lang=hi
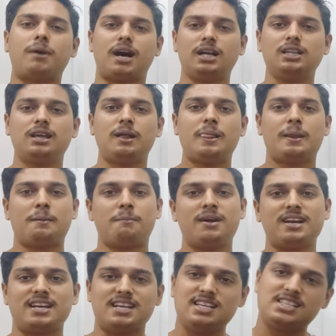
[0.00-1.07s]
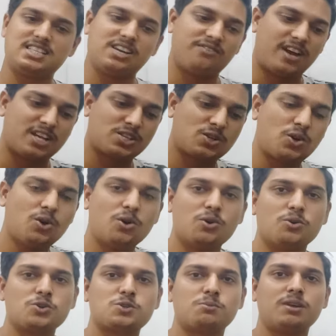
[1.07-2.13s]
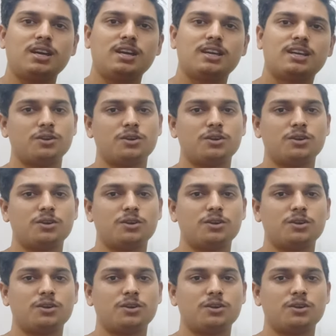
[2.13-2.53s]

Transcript: बाद मैं इस डिवाइस को उसमें